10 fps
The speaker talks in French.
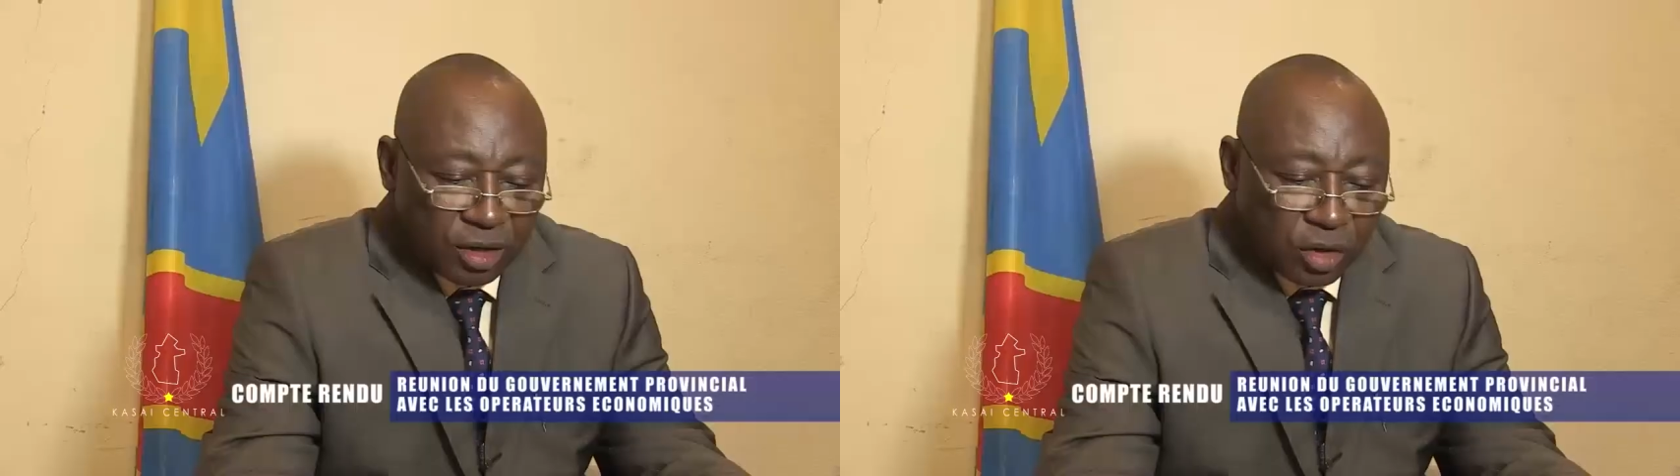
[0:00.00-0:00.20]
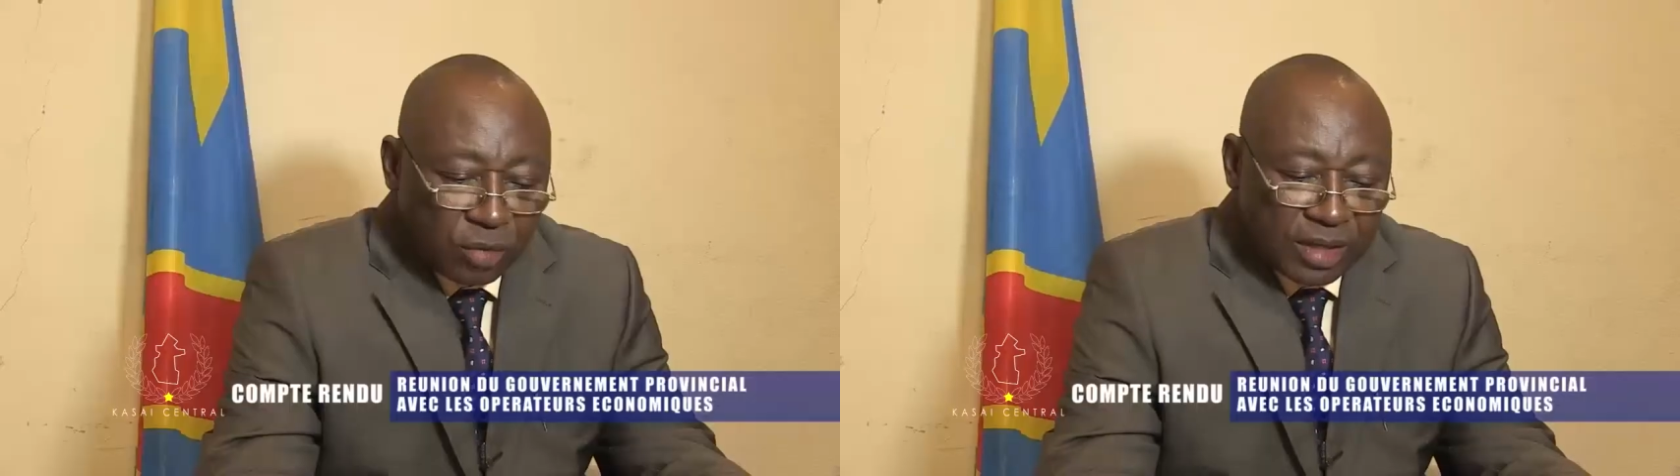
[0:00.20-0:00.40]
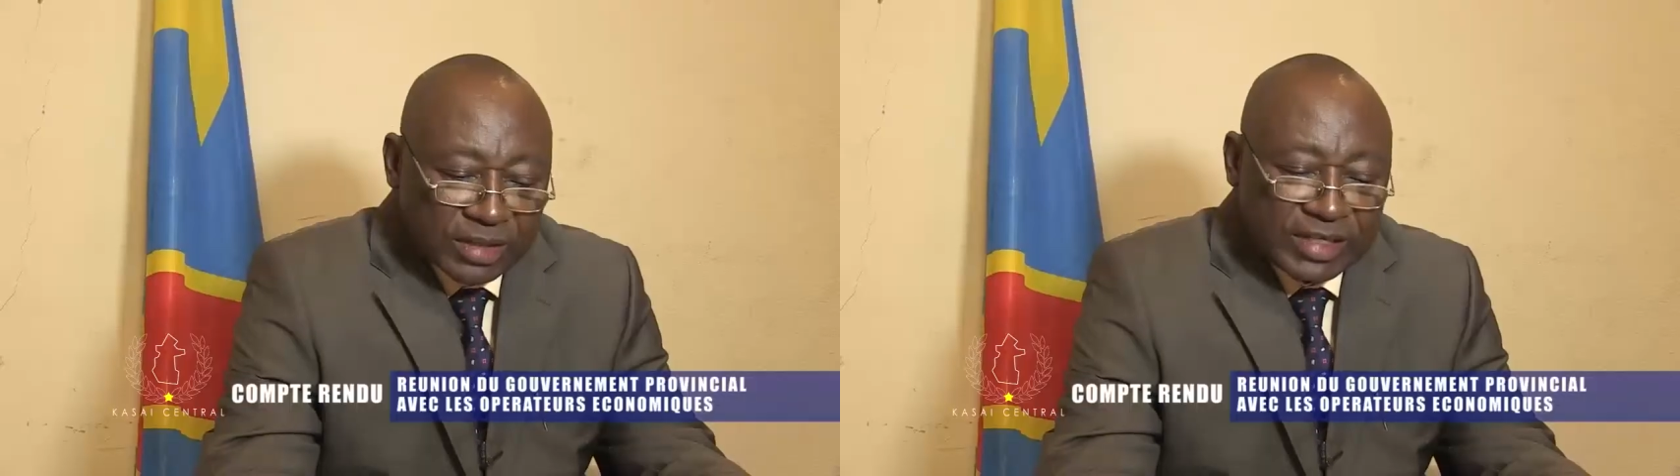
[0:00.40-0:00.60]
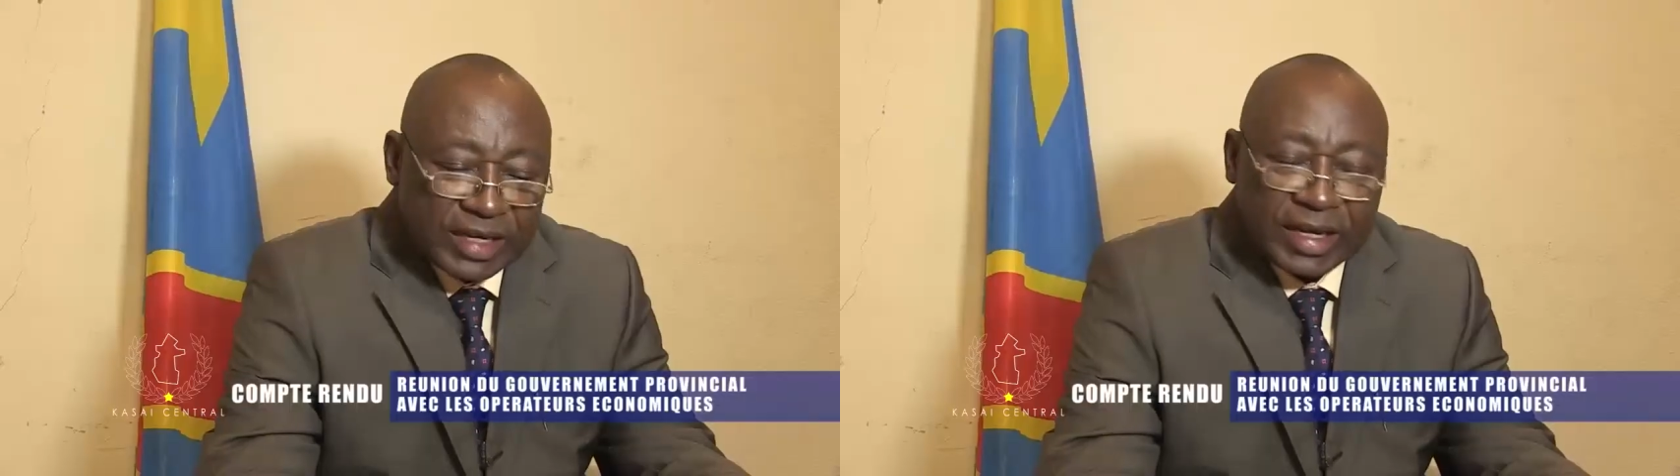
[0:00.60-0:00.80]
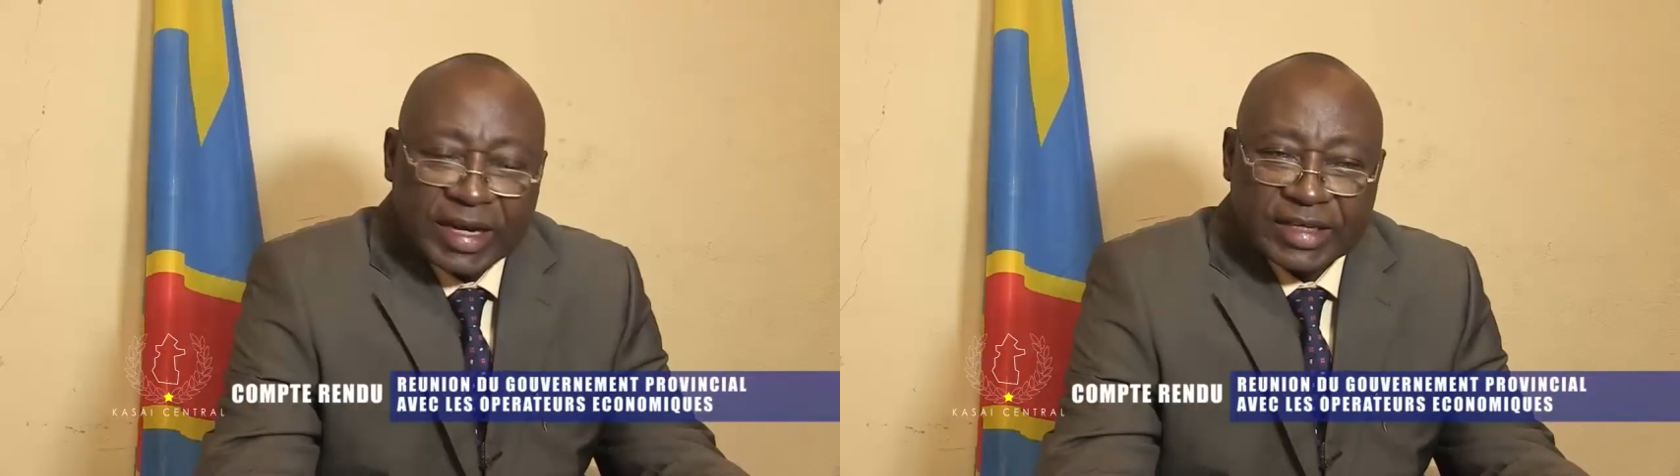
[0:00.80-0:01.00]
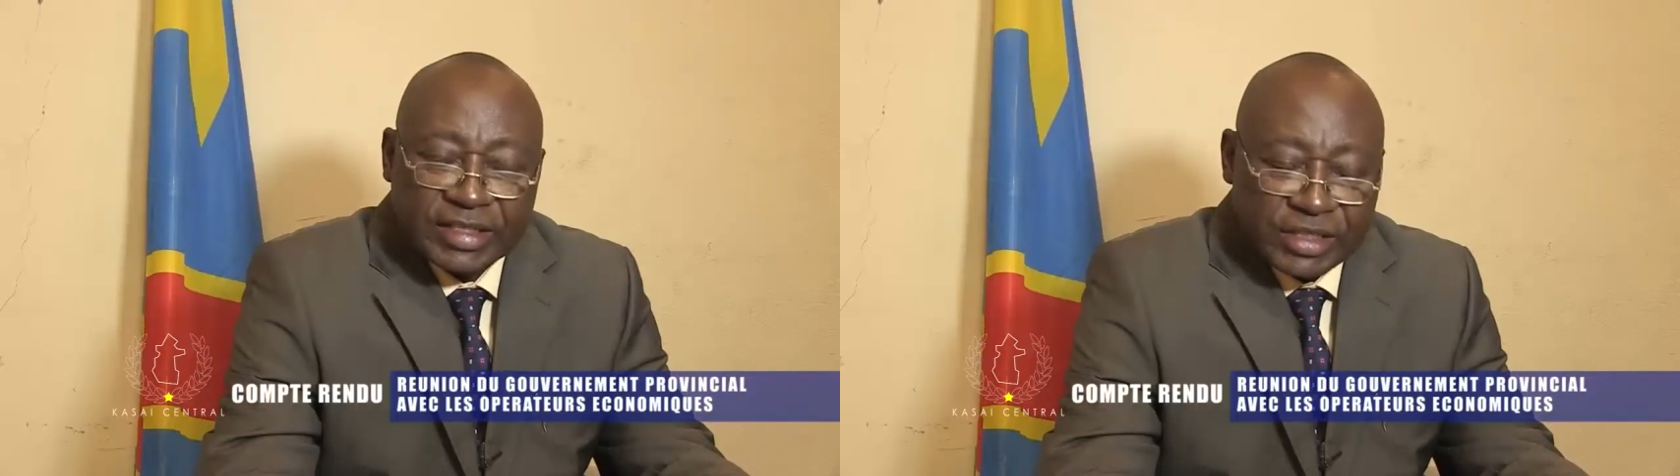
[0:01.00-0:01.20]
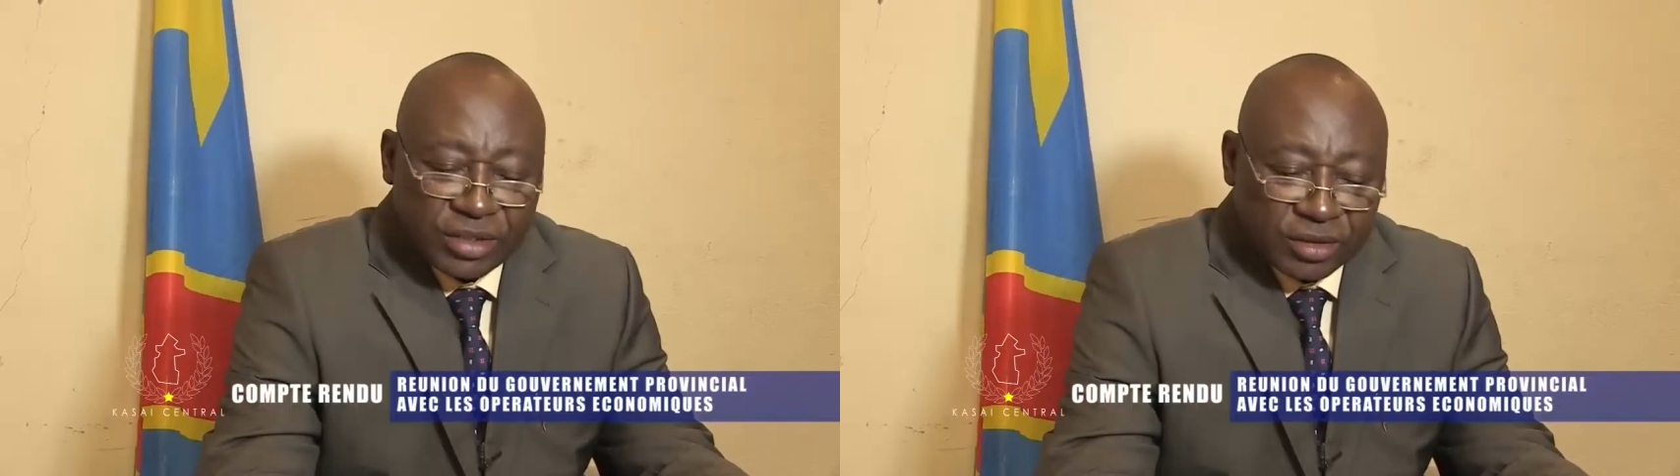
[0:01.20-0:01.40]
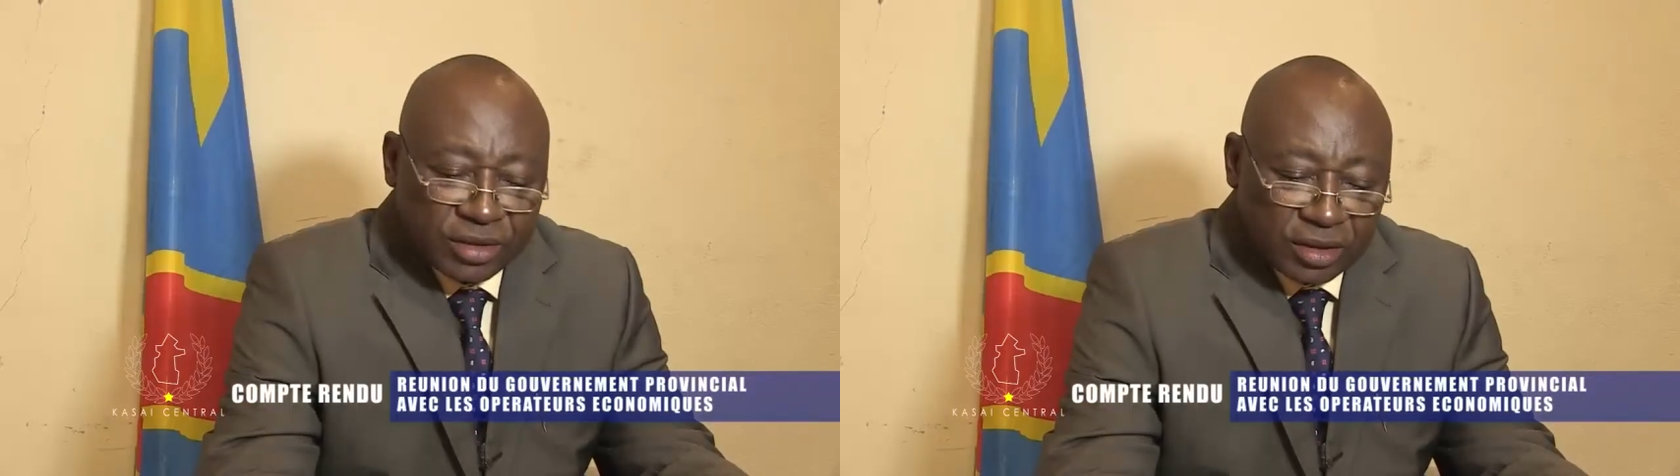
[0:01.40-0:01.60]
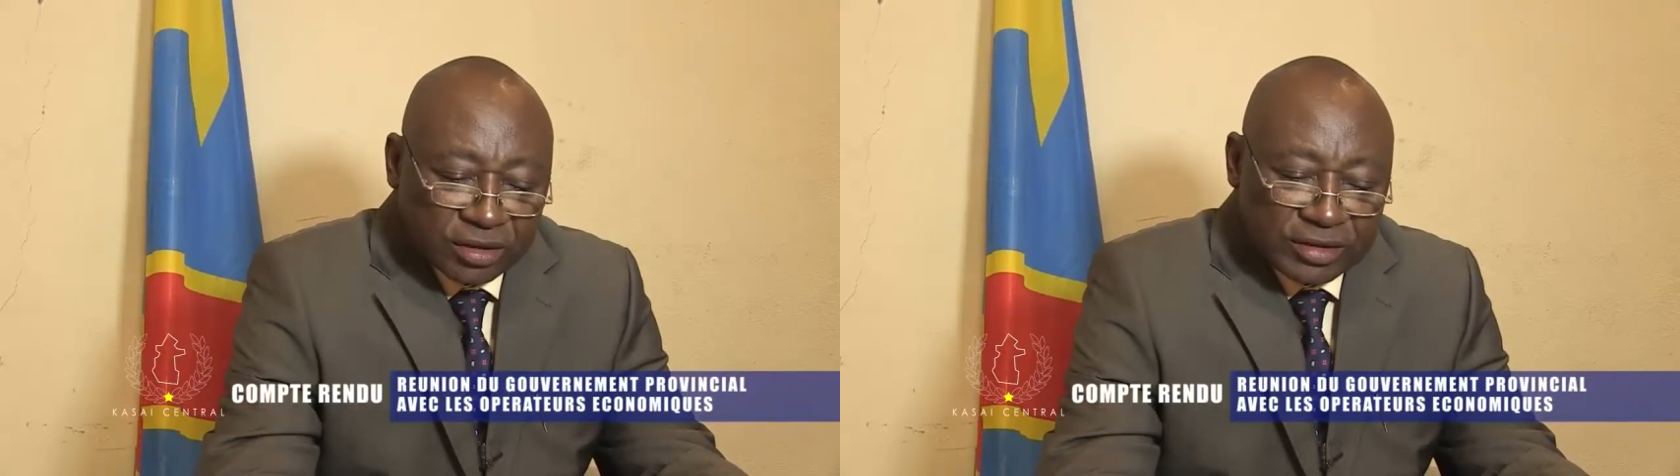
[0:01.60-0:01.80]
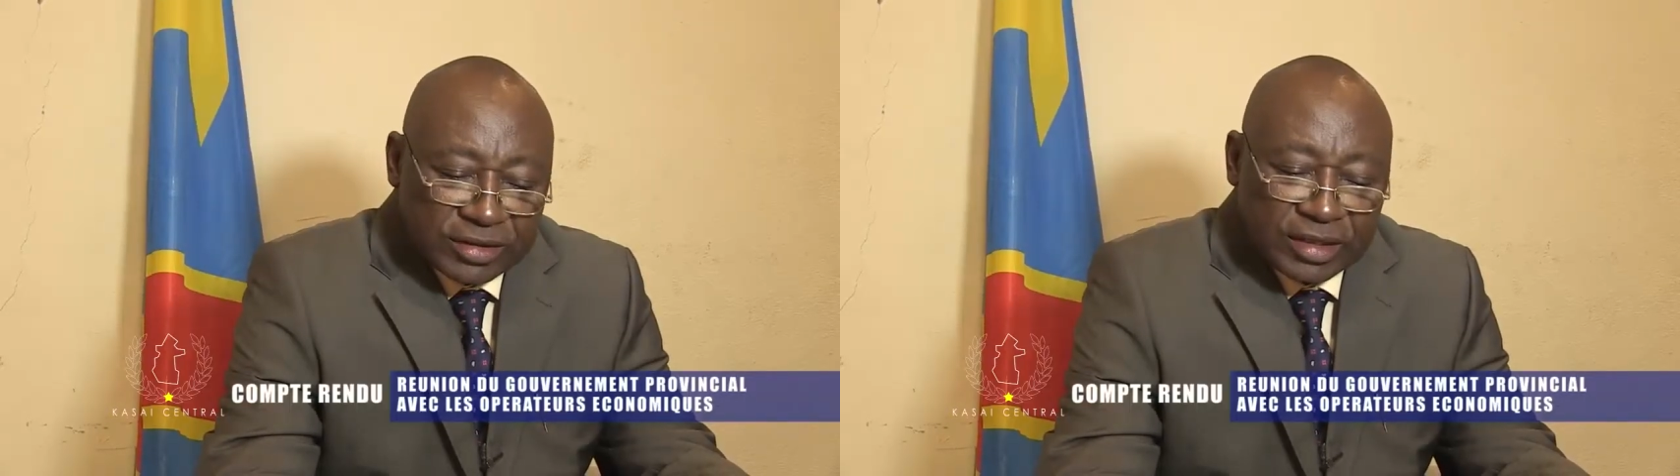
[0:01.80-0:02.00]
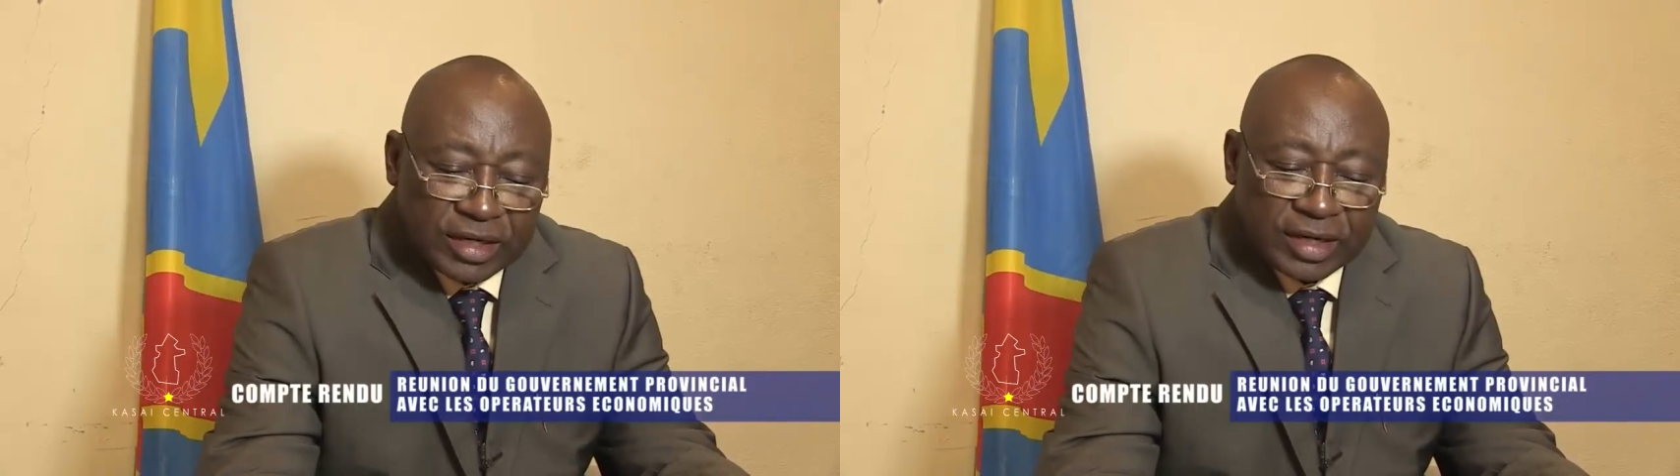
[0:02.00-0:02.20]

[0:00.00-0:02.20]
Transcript: Commencé à 10h30,